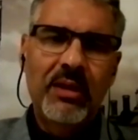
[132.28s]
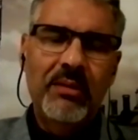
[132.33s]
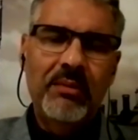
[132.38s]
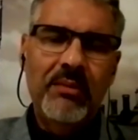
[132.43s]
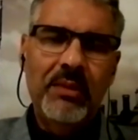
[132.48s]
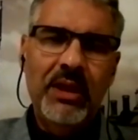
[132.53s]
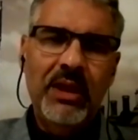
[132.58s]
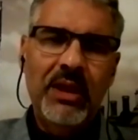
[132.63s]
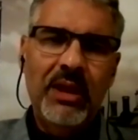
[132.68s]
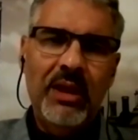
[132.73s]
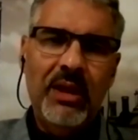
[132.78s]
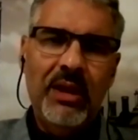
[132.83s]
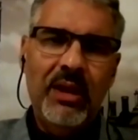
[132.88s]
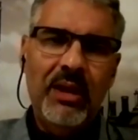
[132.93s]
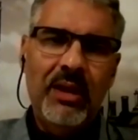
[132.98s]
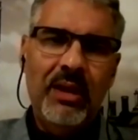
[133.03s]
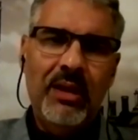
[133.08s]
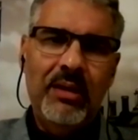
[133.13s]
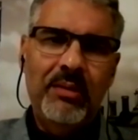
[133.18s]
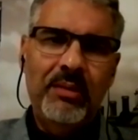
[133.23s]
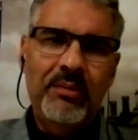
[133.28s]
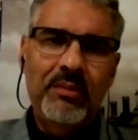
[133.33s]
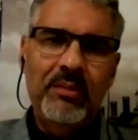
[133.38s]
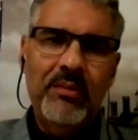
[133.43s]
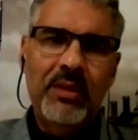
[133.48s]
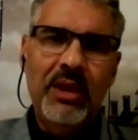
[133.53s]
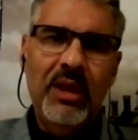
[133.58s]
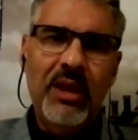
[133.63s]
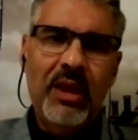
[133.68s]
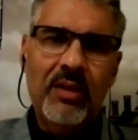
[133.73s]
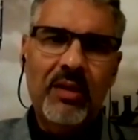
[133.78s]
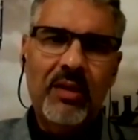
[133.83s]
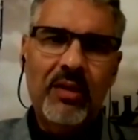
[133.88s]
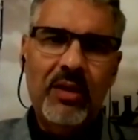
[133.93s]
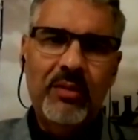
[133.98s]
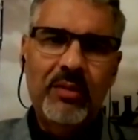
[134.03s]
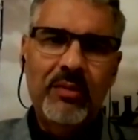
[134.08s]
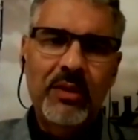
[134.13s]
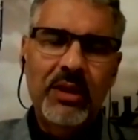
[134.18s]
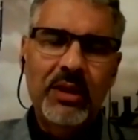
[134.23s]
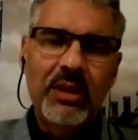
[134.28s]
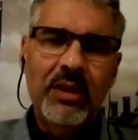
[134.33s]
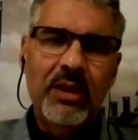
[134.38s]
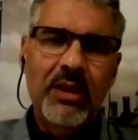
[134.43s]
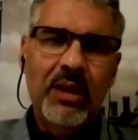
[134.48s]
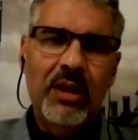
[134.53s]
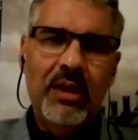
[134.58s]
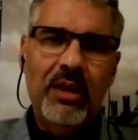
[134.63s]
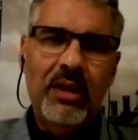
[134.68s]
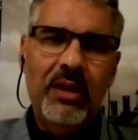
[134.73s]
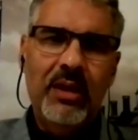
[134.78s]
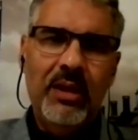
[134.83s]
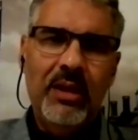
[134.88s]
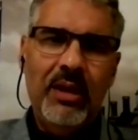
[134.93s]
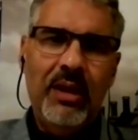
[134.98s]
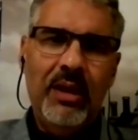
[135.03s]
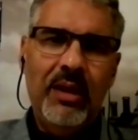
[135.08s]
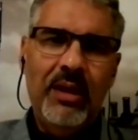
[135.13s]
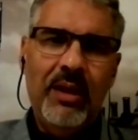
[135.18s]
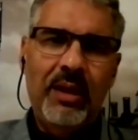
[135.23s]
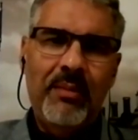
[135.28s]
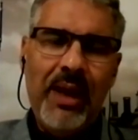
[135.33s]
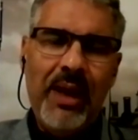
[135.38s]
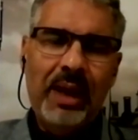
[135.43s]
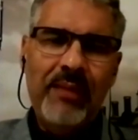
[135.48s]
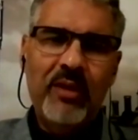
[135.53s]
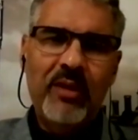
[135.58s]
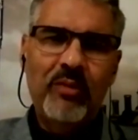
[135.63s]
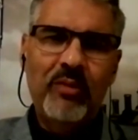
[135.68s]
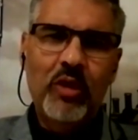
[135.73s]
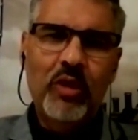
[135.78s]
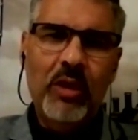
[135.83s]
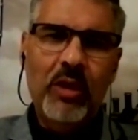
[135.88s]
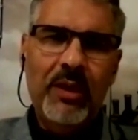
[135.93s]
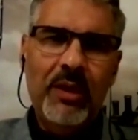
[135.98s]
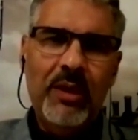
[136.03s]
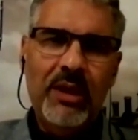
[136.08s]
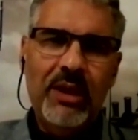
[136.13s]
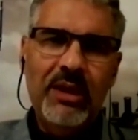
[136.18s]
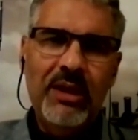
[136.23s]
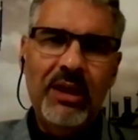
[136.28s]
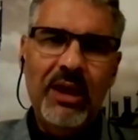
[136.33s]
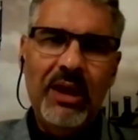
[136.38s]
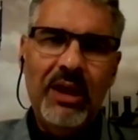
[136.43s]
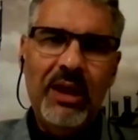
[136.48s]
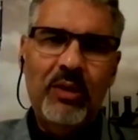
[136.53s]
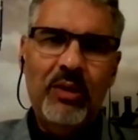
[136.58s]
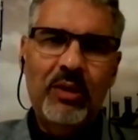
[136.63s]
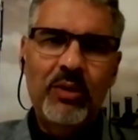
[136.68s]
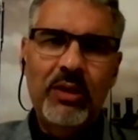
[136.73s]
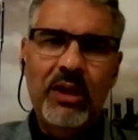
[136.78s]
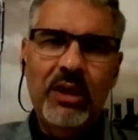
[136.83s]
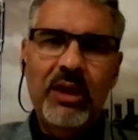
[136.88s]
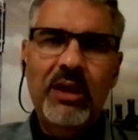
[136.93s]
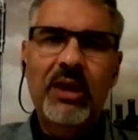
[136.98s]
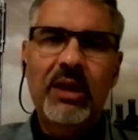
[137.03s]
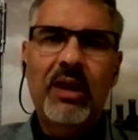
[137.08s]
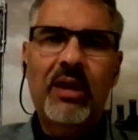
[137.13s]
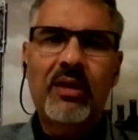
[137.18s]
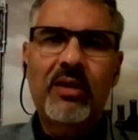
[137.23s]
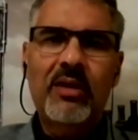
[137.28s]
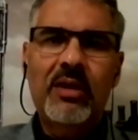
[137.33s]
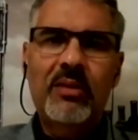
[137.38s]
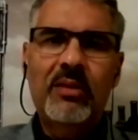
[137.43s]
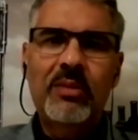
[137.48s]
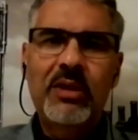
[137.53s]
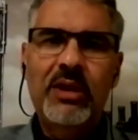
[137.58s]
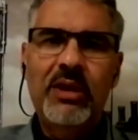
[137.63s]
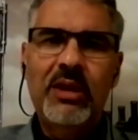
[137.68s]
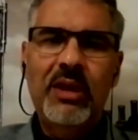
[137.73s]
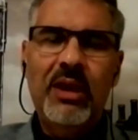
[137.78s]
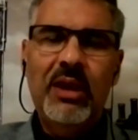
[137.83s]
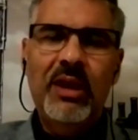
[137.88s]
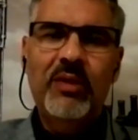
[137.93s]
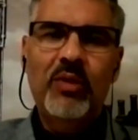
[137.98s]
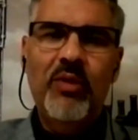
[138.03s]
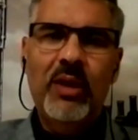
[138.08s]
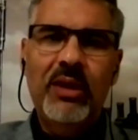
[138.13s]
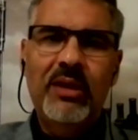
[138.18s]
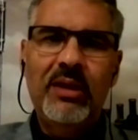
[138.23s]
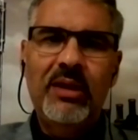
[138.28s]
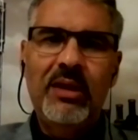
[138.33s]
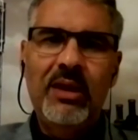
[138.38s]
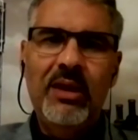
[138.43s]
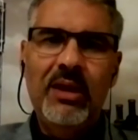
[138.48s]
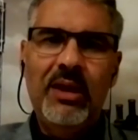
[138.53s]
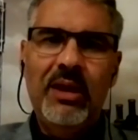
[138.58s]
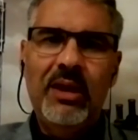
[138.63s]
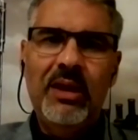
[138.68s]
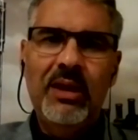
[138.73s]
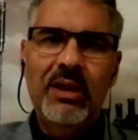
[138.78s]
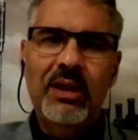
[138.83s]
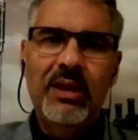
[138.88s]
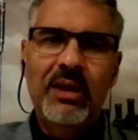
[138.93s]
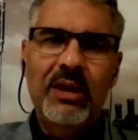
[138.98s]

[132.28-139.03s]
من الـ من الارقام آه، لما عملوا مطابقه ليها لقوا ان هي الارقام دي لا تؤدي الى